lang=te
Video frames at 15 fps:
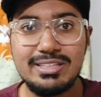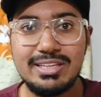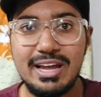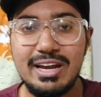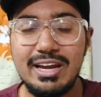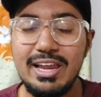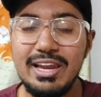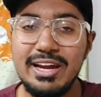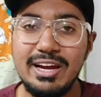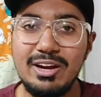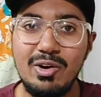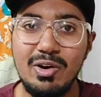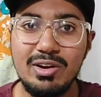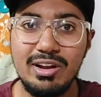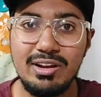ఛానల్ ఎలిగెంట్
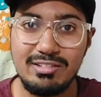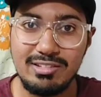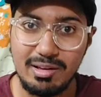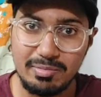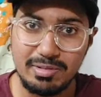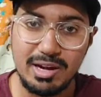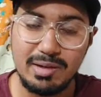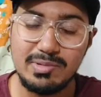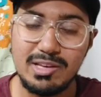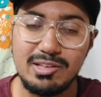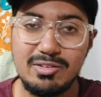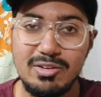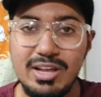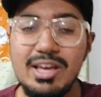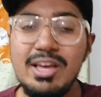కార్నర్ని సబ్స్క్రైబ్
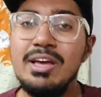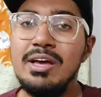చేసుకొని